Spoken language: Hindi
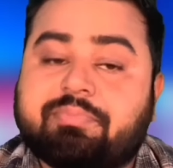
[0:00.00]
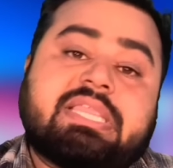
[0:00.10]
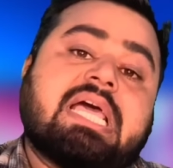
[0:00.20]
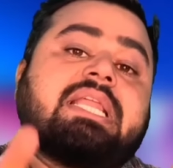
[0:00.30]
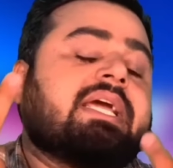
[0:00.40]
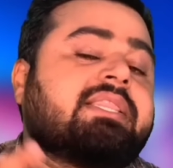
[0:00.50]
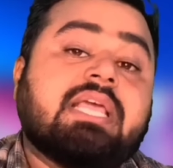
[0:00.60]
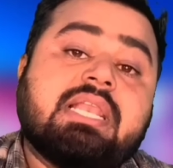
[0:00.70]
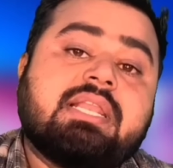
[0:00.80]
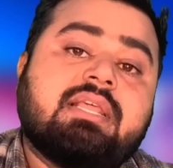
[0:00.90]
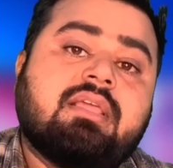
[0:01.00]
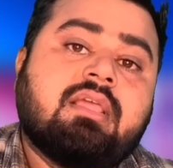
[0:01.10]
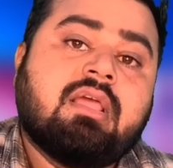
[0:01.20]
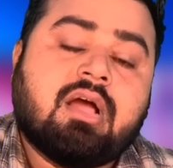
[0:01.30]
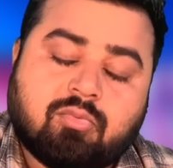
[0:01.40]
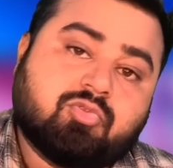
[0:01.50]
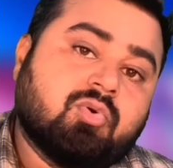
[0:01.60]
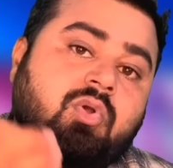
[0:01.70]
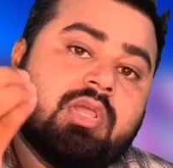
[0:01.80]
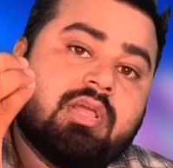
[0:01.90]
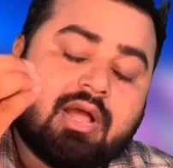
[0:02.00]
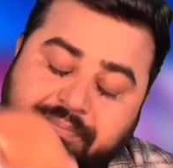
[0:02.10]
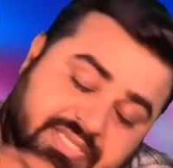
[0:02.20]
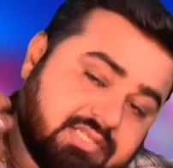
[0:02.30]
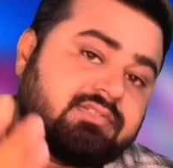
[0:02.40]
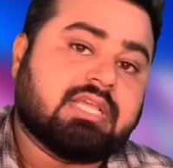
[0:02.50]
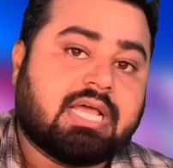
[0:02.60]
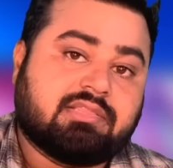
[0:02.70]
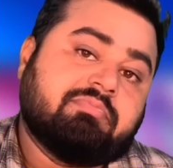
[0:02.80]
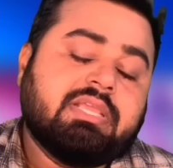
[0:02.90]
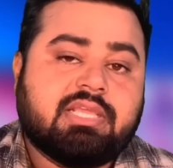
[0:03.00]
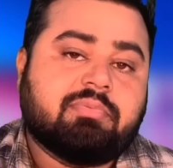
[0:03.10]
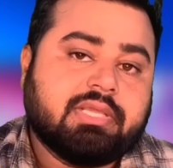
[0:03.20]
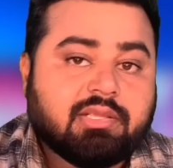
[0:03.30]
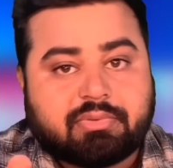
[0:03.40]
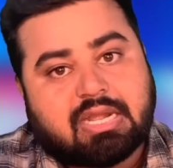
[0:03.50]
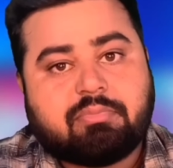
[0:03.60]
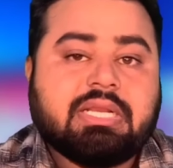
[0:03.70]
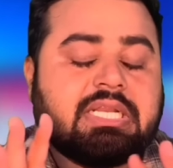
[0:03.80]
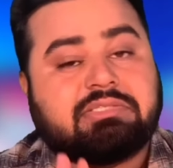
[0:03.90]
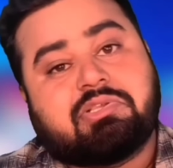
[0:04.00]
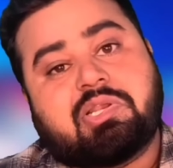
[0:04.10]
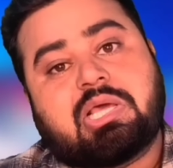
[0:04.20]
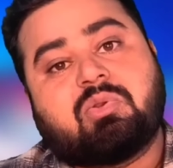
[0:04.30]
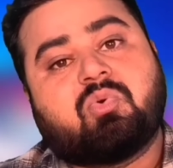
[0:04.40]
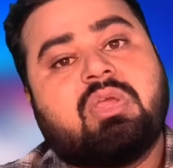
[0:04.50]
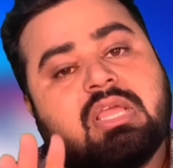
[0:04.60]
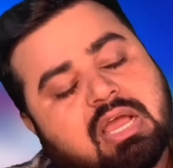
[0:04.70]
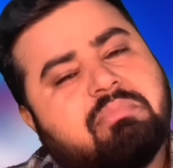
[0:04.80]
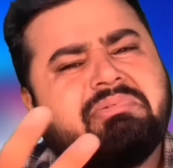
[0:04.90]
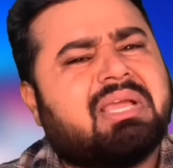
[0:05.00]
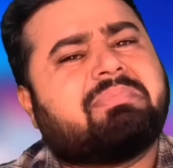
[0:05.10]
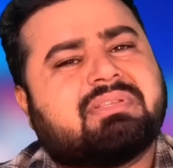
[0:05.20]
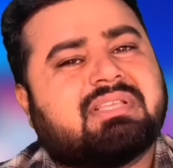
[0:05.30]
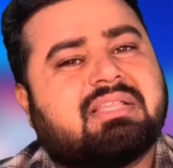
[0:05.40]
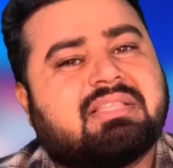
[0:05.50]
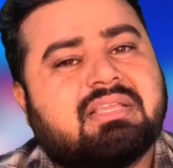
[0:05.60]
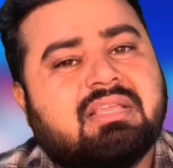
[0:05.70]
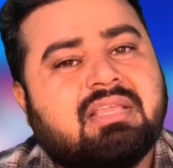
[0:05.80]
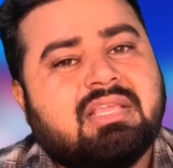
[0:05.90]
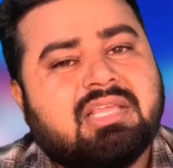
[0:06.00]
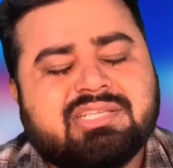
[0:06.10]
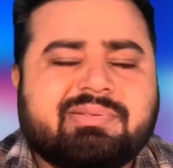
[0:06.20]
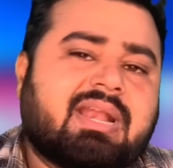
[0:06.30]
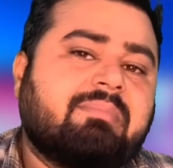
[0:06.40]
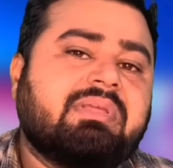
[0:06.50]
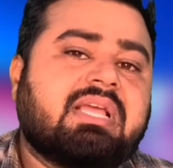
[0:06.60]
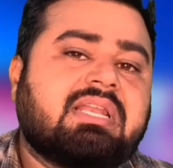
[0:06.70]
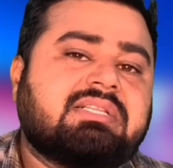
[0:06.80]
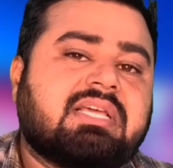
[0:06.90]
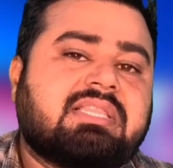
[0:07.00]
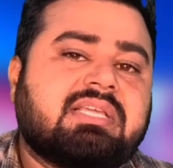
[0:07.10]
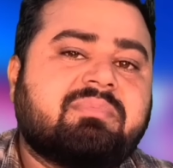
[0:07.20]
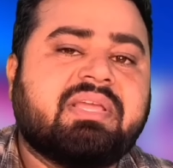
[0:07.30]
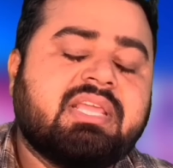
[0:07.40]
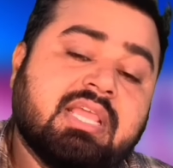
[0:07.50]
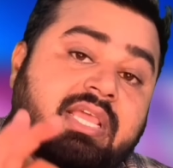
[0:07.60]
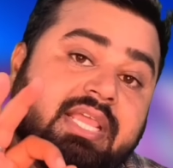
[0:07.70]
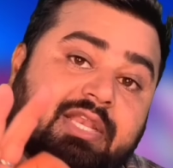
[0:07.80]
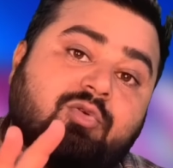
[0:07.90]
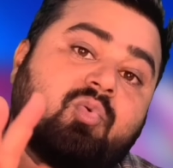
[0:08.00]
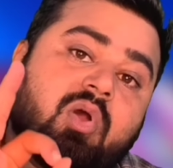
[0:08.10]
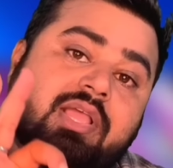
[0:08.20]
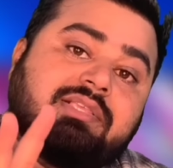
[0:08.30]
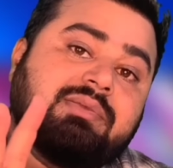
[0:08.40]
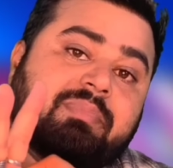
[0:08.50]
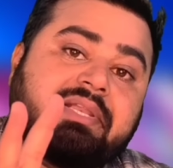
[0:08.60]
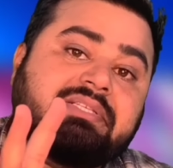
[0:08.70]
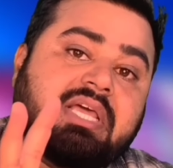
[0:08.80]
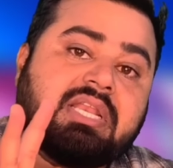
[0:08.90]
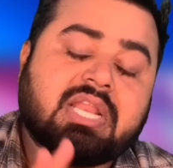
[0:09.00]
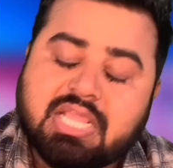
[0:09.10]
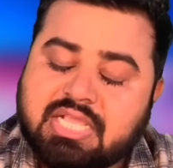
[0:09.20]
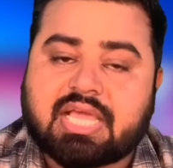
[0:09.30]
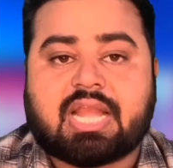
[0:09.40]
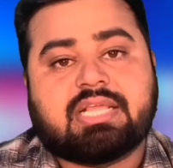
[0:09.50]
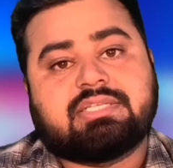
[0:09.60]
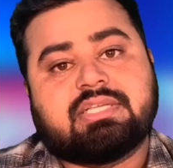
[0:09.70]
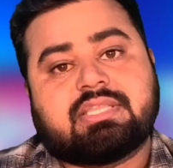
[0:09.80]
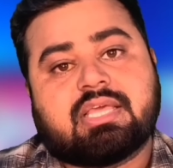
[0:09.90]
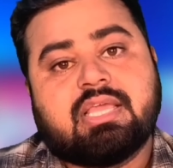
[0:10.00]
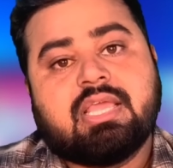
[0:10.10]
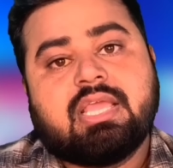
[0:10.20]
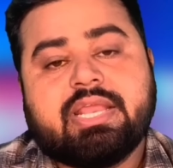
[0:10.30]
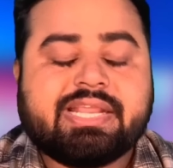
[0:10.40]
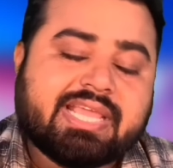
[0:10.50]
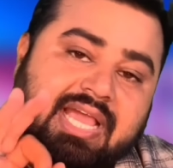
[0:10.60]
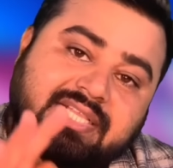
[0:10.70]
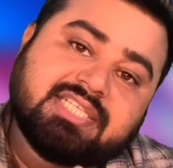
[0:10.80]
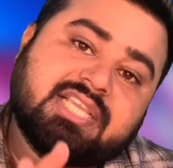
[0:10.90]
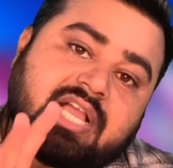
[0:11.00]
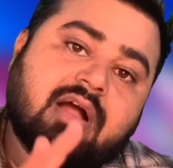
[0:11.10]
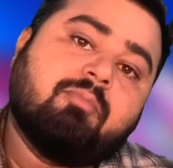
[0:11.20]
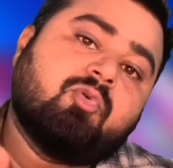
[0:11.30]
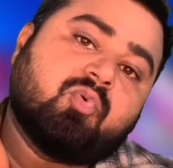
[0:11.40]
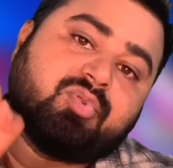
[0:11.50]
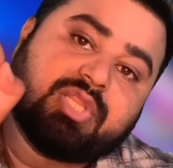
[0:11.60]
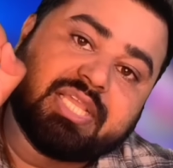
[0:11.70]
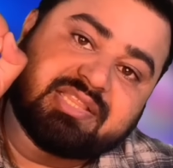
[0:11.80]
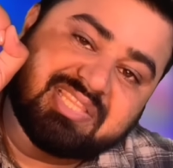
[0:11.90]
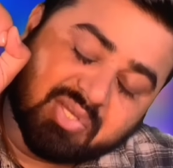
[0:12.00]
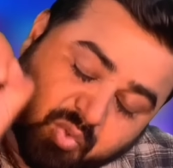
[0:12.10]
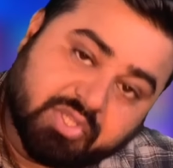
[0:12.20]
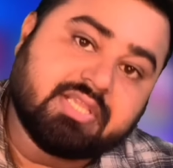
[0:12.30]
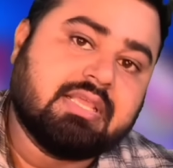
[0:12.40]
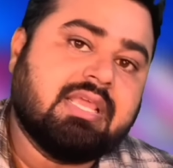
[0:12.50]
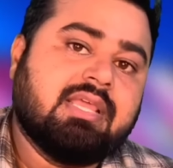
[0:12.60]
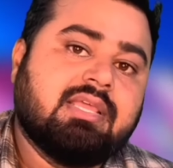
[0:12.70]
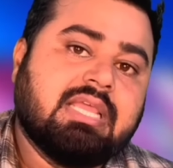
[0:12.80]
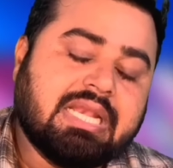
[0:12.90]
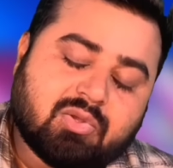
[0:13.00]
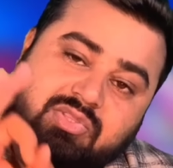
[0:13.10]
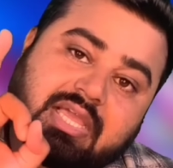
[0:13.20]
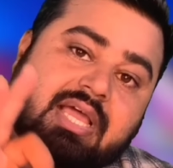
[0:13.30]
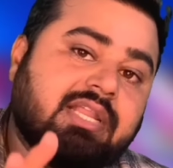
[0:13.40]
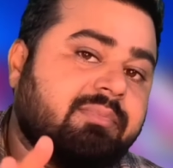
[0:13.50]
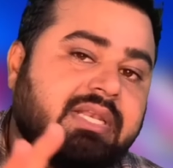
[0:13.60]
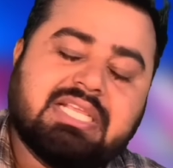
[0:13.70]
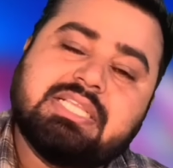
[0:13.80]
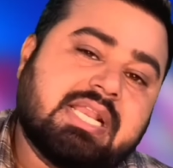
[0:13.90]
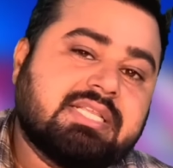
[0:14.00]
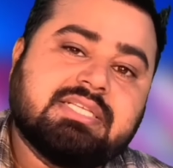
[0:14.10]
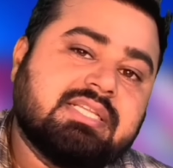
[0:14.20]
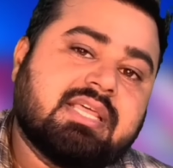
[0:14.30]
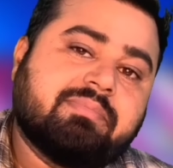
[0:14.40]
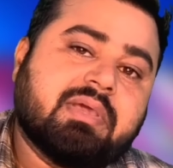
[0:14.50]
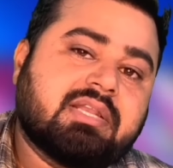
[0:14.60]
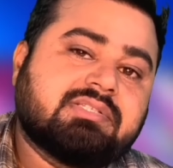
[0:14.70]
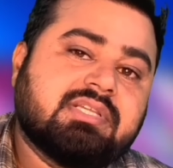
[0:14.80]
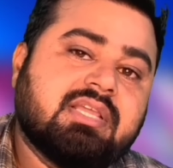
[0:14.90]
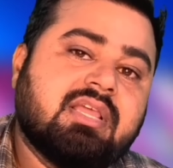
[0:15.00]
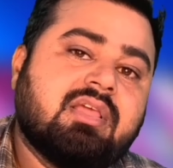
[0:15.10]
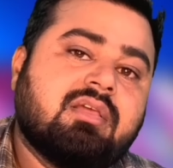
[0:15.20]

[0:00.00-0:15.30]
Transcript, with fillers: संविधान गया तेल लेने हम तो हम भी साथ में ही हैं भाई इमरान भाई टेंशन मान लो हम भी आपके साथ हैं इस पर हम भी कहना चाहते हैं कि भाई इनको ऐसे परेशान नहीं करना चाहिए था इनके अच्छे कामों को देखते हुए इनको थाने में ले जाना चाहिए था प्यार से